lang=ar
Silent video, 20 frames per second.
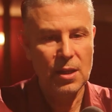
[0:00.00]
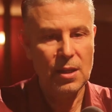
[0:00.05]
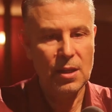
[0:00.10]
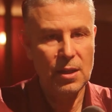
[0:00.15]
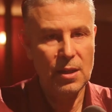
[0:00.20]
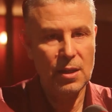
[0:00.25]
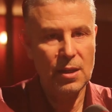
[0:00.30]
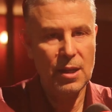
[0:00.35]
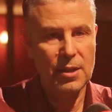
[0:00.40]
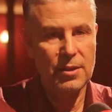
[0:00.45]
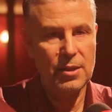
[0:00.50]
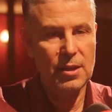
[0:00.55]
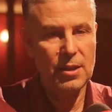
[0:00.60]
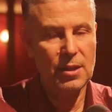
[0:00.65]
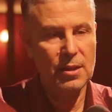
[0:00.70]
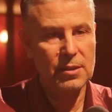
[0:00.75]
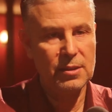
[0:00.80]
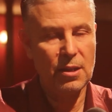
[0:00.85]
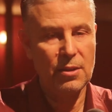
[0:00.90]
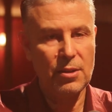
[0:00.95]
هذه
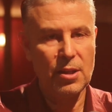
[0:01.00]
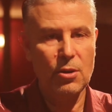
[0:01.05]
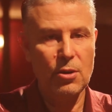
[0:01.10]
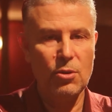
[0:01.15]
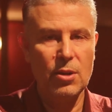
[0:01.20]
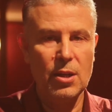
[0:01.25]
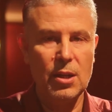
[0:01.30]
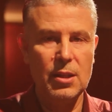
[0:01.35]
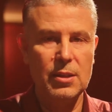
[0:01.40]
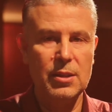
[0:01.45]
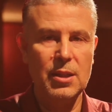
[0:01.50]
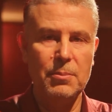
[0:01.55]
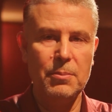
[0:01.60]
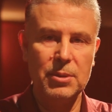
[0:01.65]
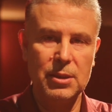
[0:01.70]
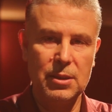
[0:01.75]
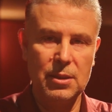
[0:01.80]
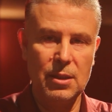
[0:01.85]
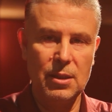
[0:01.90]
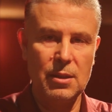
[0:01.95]
التظاهرة
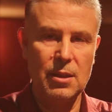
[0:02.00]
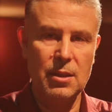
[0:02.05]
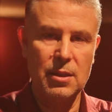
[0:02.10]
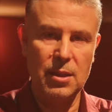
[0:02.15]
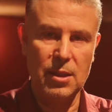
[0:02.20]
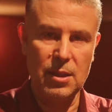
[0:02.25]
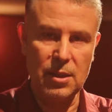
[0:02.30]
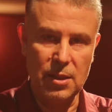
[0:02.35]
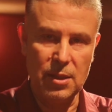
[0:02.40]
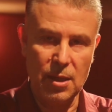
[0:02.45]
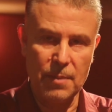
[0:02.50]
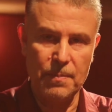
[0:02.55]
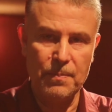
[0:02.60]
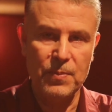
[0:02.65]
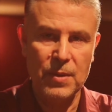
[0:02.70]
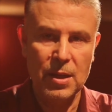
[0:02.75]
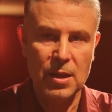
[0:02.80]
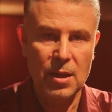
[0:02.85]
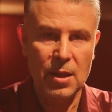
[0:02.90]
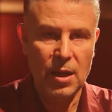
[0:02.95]
دامت ثلاث أيام
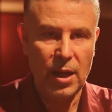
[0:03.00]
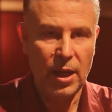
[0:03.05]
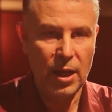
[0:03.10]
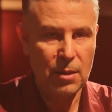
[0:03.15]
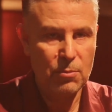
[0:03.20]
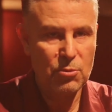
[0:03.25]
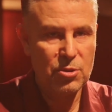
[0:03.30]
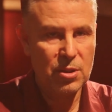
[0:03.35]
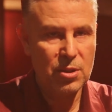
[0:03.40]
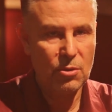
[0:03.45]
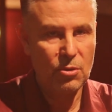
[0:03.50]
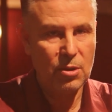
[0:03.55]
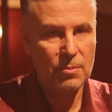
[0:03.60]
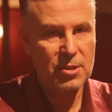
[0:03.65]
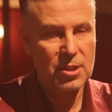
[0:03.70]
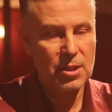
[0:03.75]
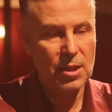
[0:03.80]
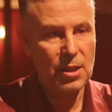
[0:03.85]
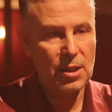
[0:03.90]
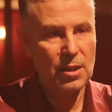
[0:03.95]
على مستوى
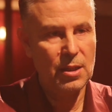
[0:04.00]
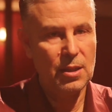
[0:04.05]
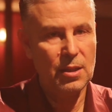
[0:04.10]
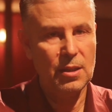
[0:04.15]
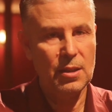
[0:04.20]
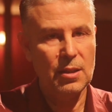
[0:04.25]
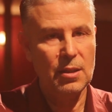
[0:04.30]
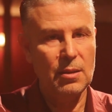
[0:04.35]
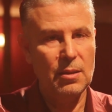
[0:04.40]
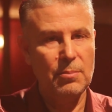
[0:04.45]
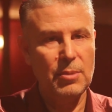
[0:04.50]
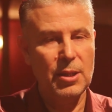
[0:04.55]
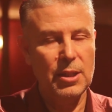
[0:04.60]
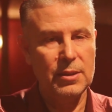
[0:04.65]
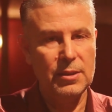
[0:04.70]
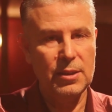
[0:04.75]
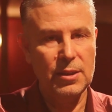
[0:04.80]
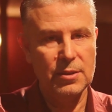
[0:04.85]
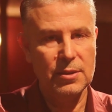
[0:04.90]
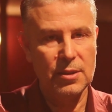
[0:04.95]
مسرح آه،
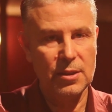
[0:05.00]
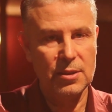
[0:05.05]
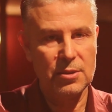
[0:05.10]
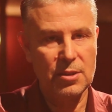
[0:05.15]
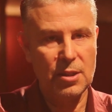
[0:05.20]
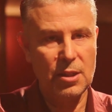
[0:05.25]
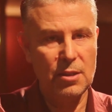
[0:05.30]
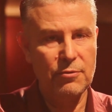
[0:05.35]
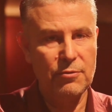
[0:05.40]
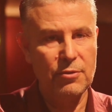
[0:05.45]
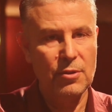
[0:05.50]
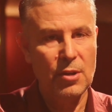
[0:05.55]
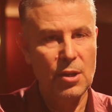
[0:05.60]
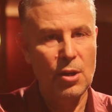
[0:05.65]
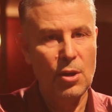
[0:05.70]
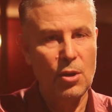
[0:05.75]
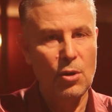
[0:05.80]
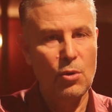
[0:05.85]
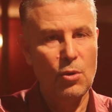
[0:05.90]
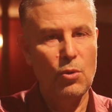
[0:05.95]
بلدية سطيف
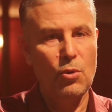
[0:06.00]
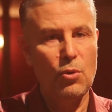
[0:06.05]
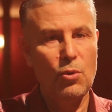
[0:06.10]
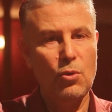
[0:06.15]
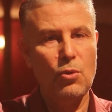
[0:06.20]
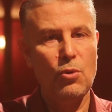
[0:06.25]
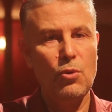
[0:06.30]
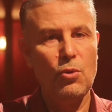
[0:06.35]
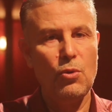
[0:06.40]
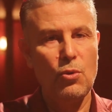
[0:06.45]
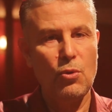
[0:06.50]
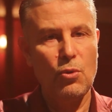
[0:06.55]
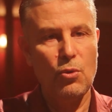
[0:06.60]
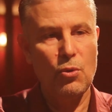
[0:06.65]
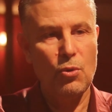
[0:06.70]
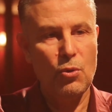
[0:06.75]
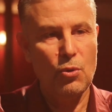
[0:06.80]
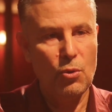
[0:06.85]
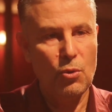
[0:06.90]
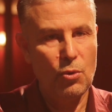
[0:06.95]

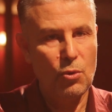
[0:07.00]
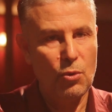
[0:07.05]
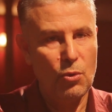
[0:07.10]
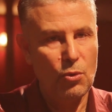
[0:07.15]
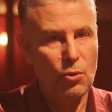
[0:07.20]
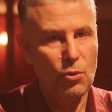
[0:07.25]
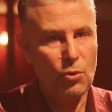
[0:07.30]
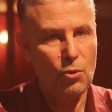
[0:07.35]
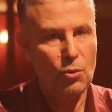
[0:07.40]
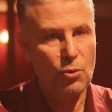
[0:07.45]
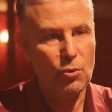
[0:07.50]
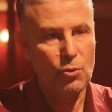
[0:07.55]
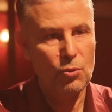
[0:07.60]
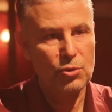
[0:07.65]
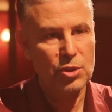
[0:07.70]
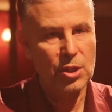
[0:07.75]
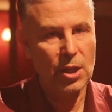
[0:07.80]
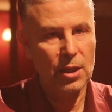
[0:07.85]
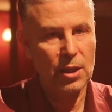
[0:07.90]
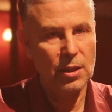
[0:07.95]
وإن
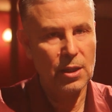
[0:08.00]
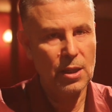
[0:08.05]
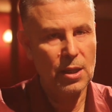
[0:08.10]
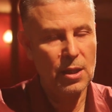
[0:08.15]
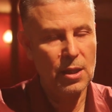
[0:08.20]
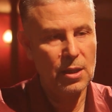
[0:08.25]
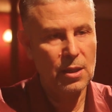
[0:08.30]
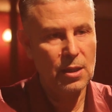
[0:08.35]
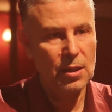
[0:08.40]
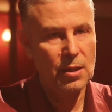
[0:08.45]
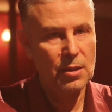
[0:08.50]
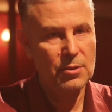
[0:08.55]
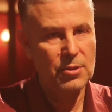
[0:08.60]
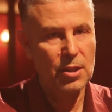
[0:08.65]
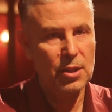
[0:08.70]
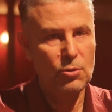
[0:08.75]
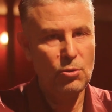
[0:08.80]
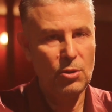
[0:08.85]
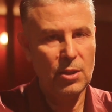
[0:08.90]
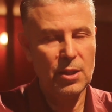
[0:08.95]
شاء الله
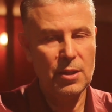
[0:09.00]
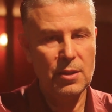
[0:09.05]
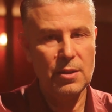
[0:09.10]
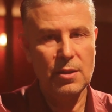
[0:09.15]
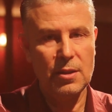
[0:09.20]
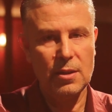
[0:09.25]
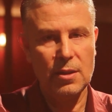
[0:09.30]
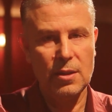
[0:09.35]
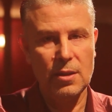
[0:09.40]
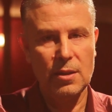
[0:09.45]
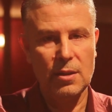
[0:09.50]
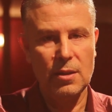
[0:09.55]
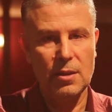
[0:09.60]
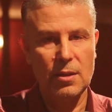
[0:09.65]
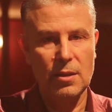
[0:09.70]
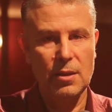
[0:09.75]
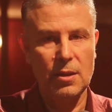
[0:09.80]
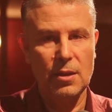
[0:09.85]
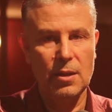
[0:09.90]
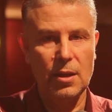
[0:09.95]
سيعلن
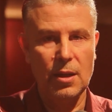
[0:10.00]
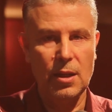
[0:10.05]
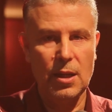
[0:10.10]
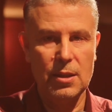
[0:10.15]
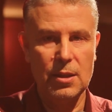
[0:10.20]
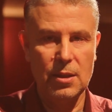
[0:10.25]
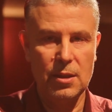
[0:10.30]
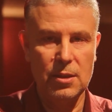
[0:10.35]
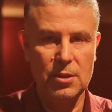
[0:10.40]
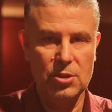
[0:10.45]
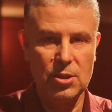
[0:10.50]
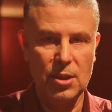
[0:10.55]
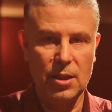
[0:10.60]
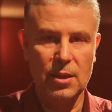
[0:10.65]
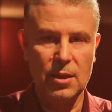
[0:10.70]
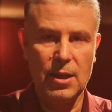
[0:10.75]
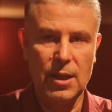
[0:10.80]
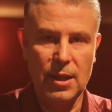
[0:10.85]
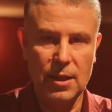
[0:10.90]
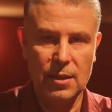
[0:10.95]
آه، غدا إن شاء
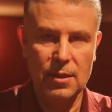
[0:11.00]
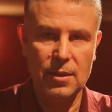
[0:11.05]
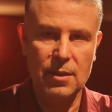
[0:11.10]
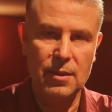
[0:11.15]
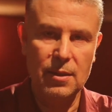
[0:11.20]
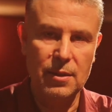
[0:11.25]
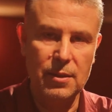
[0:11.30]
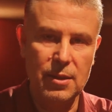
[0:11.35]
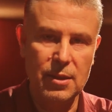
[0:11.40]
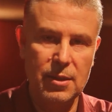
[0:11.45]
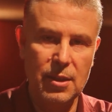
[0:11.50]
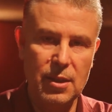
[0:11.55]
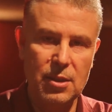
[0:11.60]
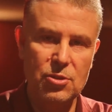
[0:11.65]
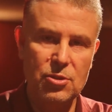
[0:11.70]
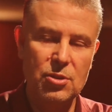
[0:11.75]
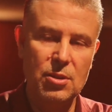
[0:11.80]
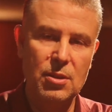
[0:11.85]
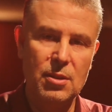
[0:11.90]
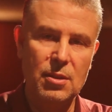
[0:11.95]
الله على نتائج